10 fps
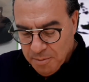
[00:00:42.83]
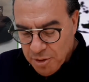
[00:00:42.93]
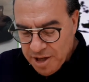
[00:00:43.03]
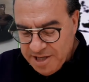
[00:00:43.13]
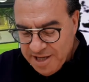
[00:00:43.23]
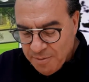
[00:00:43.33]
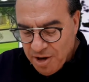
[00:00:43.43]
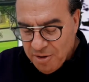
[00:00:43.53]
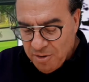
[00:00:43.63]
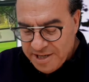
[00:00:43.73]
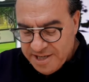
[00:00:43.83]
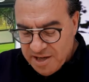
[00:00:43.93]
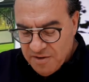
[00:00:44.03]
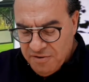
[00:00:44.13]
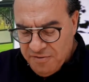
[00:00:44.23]
Boletim da bola
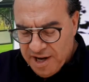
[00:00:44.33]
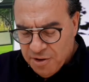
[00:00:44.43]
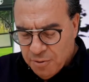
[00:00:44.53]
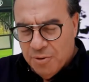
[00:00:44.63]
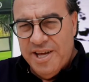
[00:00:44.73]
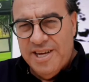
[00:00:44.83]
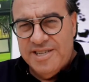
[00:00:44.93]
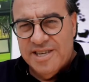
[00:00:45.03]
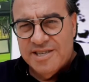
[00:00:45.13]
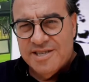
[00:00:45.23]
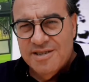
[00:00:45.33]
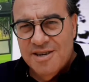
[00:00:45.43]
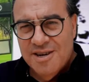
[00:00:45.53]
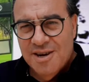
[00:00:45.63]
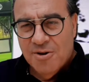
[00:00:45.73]
começando, vamos falar do Corinthians?
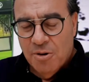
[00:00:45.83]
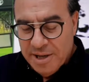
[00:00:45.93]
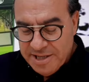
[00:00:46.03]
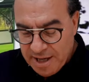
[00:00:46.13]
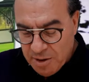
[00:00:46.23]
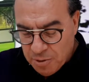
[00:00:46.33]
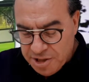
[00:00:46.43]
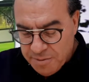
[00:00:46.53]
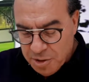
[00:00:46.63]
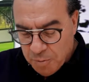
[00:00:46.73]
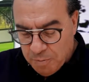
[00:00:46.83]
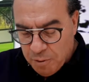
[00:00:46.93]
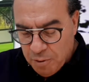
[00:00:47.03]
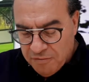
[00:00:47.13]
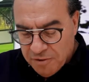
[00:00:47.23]
Começar com o time do
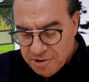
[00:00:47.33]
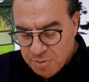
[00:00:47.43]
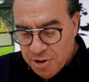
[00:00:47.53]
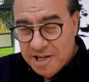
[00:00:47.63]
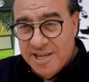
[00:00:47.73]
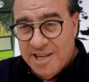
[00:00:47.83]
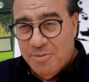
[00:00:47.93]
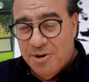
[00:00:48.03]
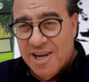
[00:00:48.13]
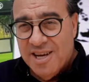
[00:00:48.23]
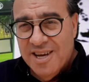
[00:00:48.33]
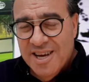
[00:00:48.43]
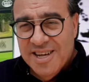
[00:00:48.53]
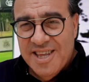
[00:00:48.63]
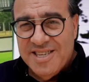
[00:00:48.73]
povo, nosso boletim da bola
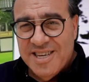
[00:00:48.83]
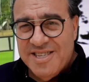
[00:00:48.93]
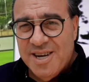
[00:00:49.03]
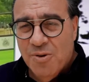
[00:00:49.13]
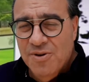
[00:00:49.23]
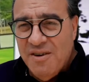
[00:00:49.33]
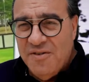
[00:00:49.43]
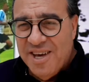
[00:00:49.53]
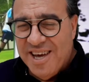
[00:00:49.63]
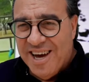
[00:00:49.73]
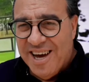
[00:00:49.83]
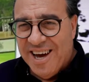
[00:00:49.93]
dessa segunda-feira.